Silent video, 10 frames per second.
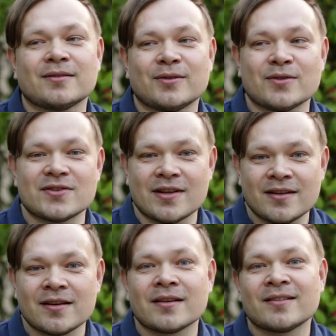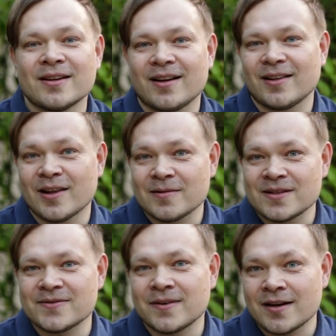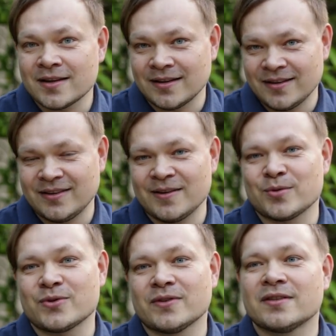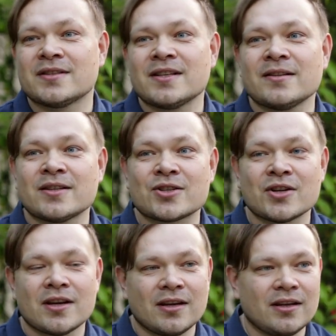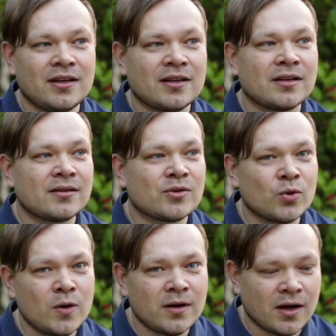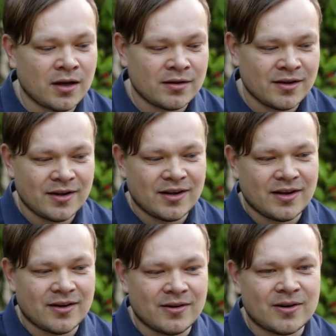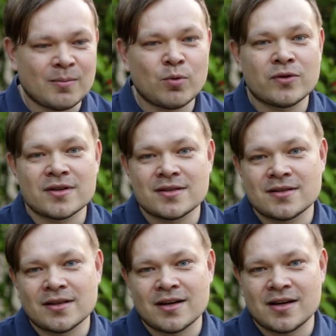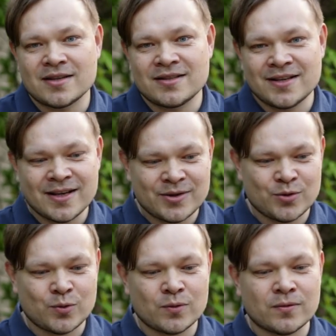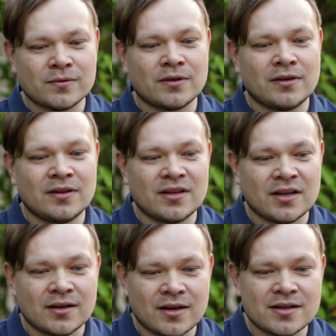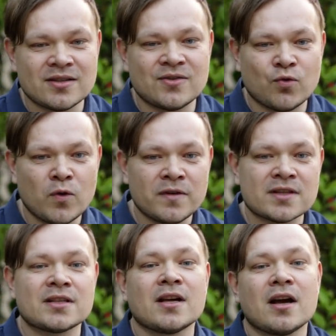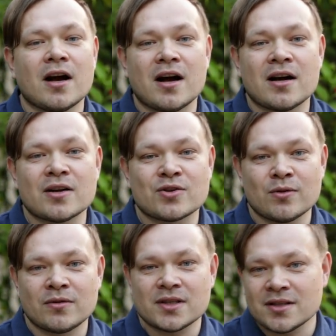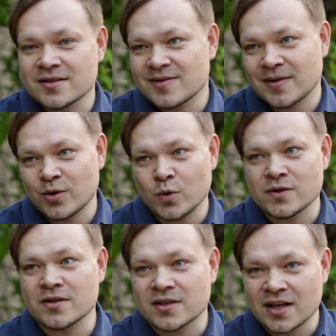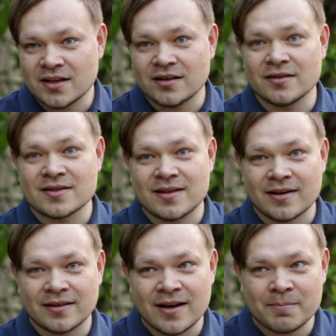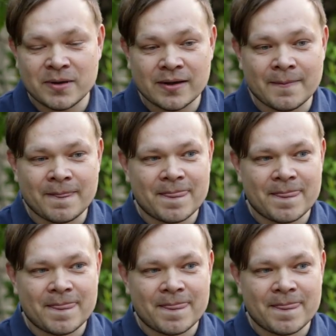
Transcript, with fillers: Mm. То есть надо ловить фан от того, что ты делаешь, и не только а, работать на дядю и ходить в офис, а что-то делать свое, делать какие-то стартапы,